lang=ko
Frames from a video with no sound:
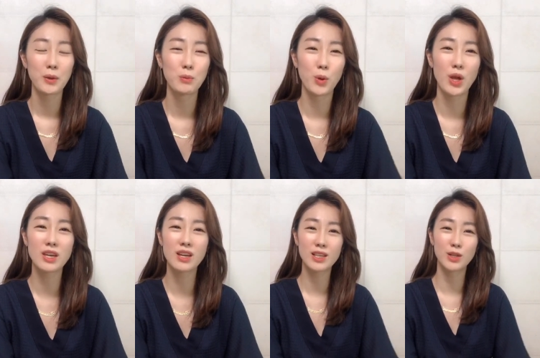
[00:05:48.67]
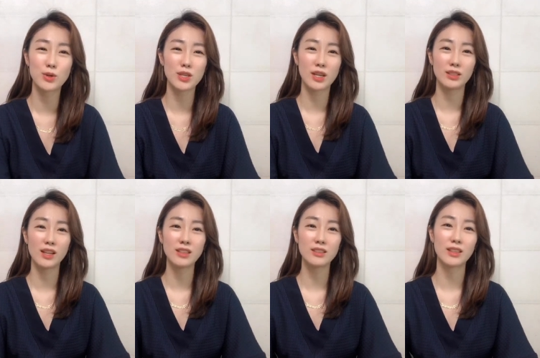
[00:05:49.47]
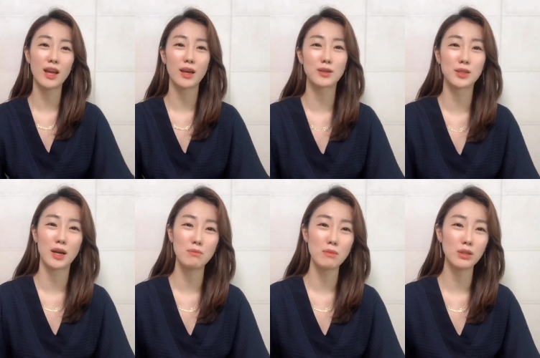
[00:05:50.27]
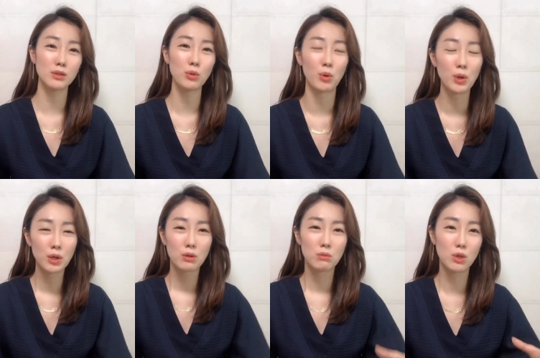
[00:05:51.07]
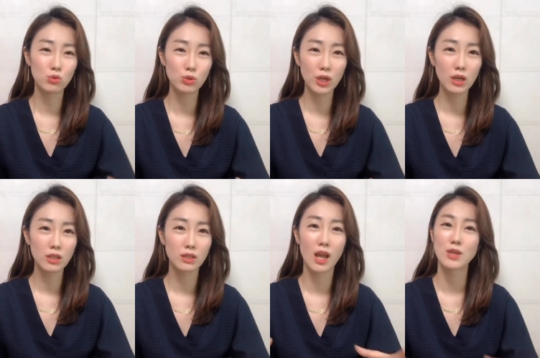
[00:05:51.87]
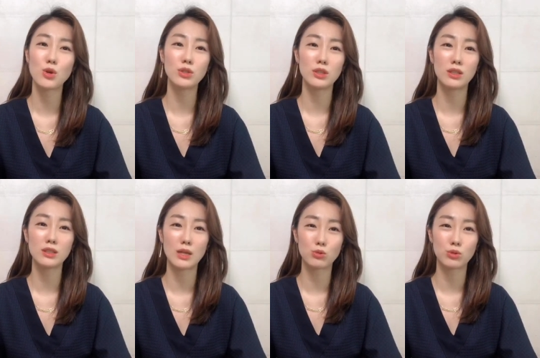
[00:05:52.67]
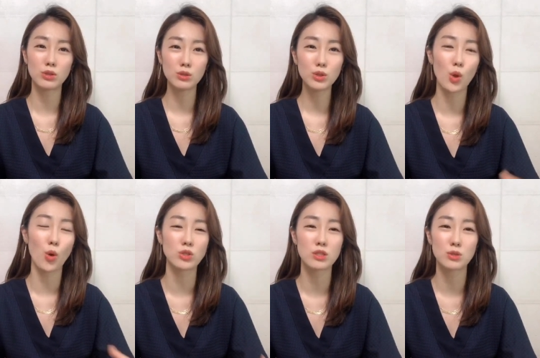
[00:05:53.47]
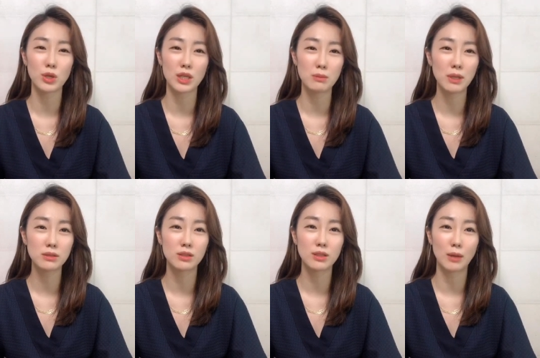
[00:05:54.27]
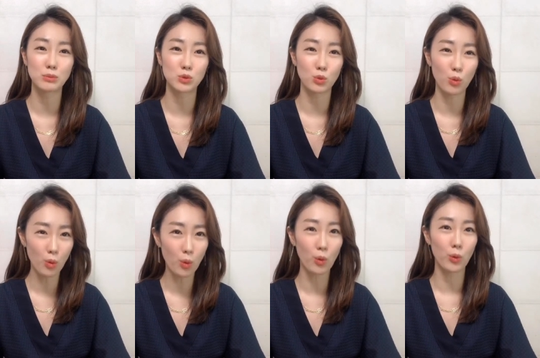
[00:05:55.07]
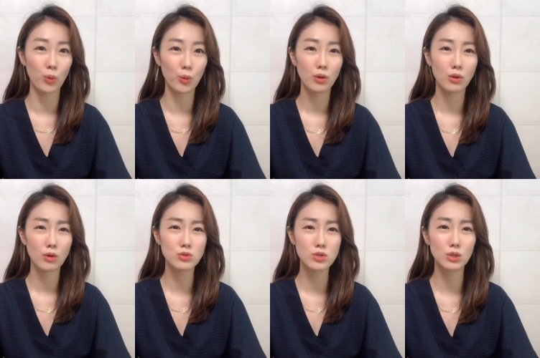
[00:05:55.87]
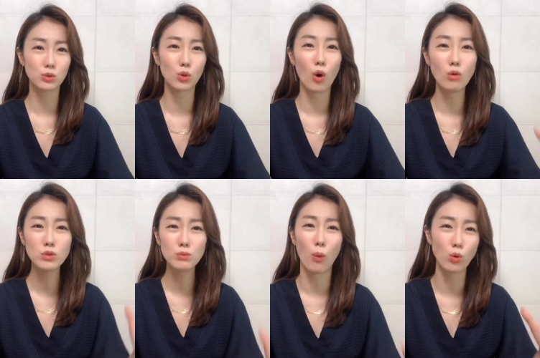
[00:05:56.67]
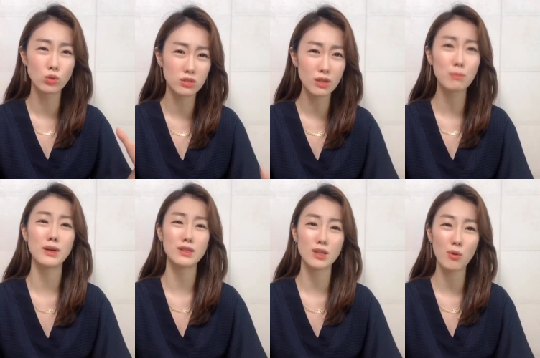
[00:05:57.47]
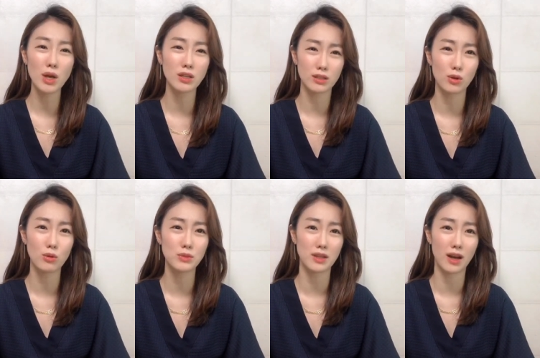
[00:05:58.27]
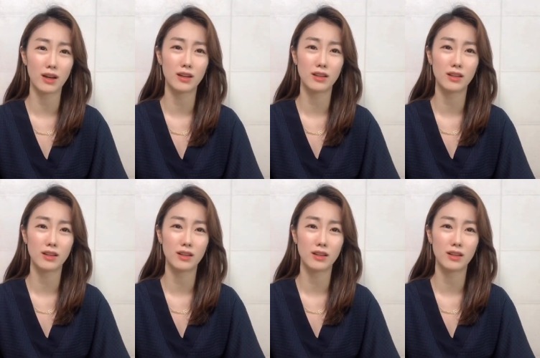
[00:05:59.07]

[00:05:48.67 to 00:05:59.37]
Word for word: 얘기가 길어지기는 했는데 그냥 한마디로 미국이 대선이라는 아주 큰 정치적 이벤트를 앞두고 현재 너무 복잡한 상황이라는 겁니다.